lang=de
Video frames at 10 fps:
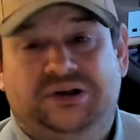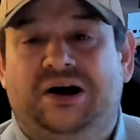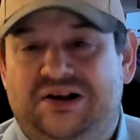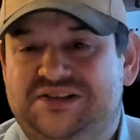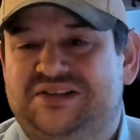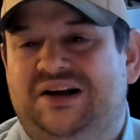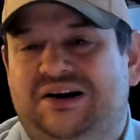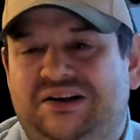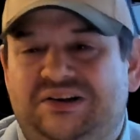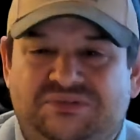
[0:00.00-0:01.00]
Alles
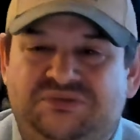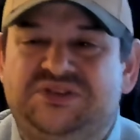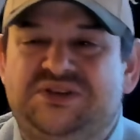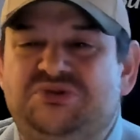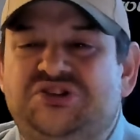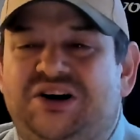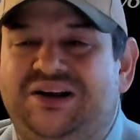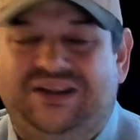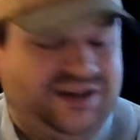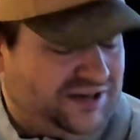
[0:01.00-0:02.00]
klar. Wisst ihr
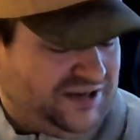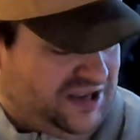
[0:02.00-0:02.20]
Bescheid, ne?